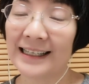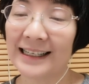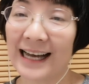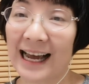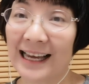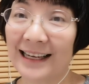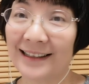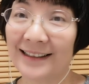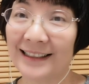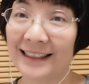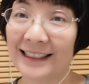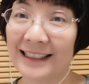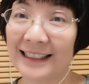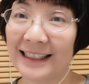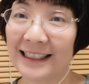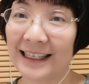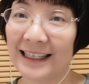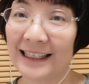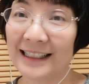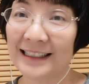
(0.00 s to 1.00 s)
还有一
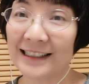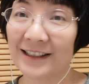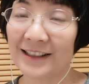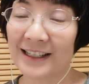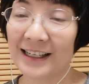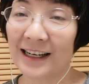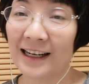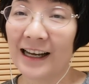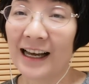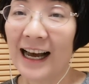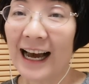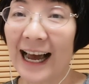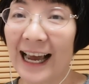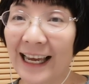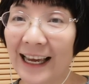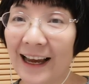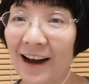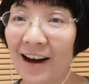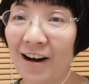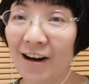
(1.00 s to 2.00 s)
个就是，哎
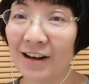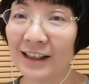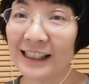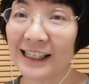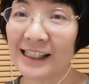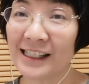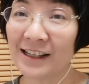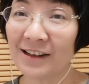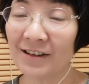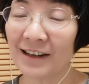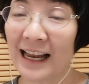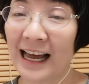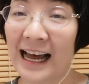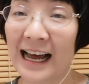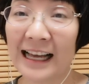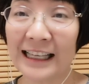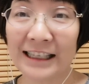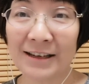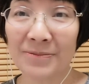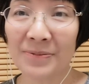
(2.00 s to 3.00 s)
呦，你走
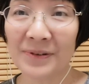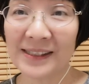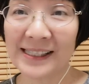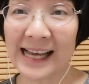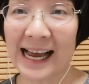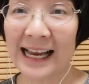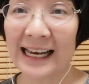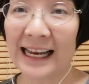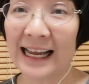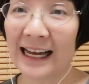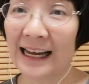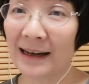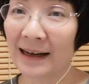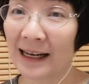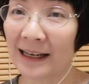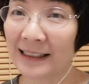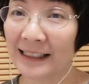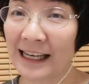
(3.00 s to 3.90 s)
了，你不在了，